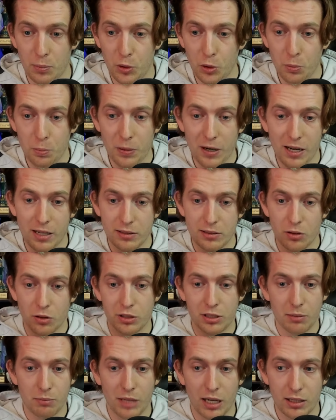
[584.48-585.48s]
Był PS
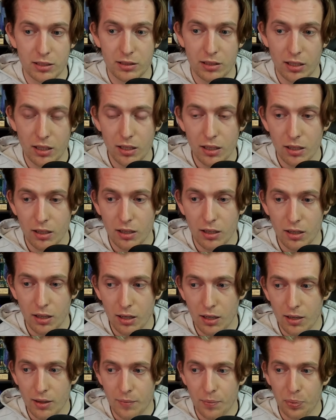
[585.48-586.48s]
18,
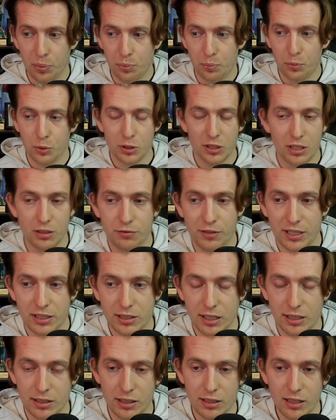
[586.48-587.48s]
później
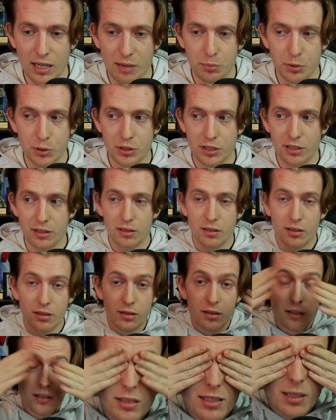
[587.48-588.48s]
21, a później
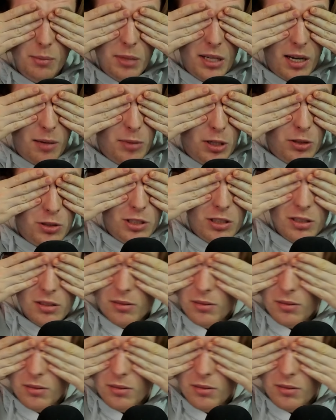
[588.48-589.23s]
zamykamy oczy?